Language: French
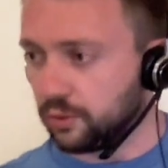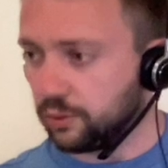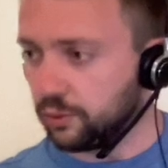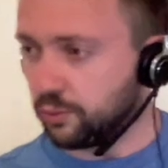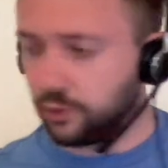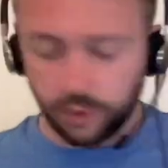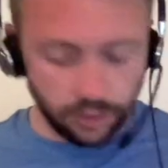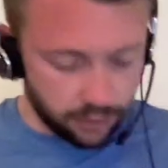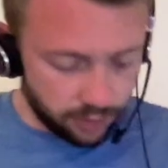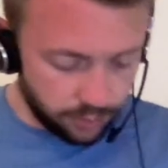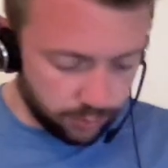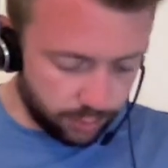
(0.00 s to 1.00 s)
Donc,
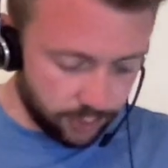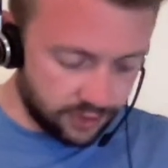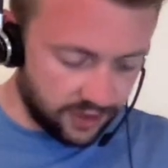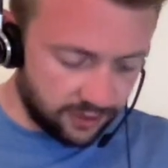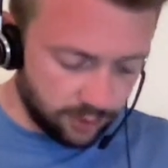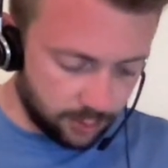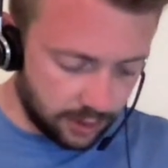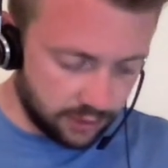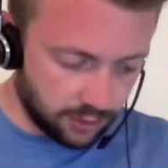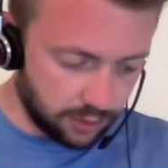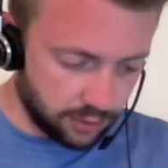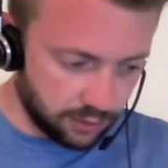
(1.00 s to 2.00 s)
petite surprise
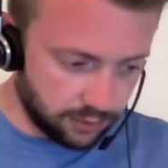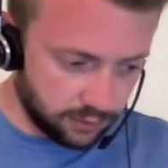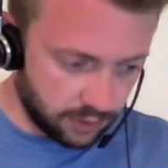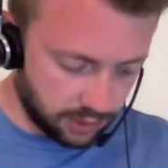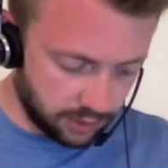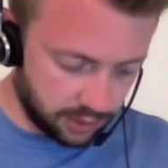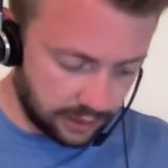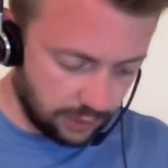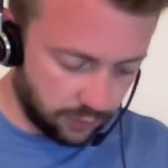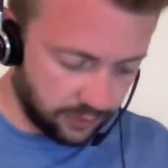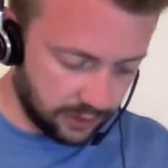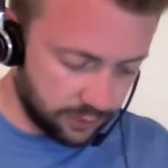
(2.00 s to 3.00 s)
encore une fois à
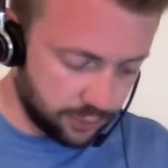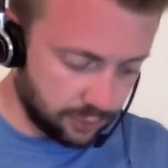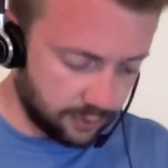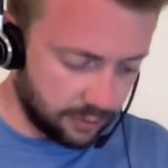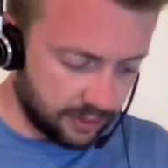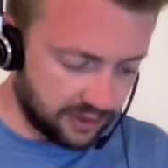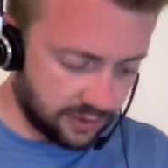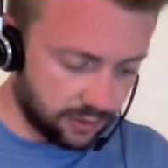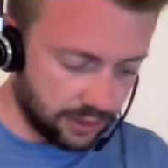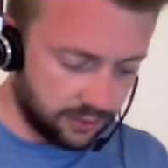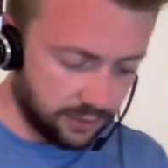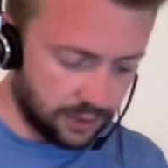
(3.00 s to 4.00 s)
l'ouverture, on va pas
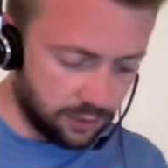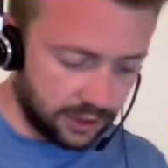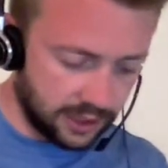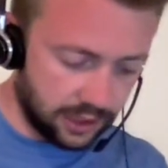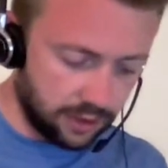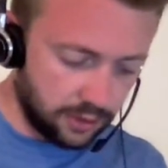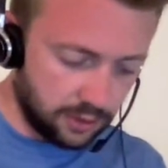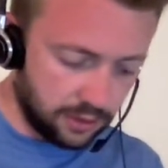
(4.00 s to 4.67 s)
savoir c'est lequel.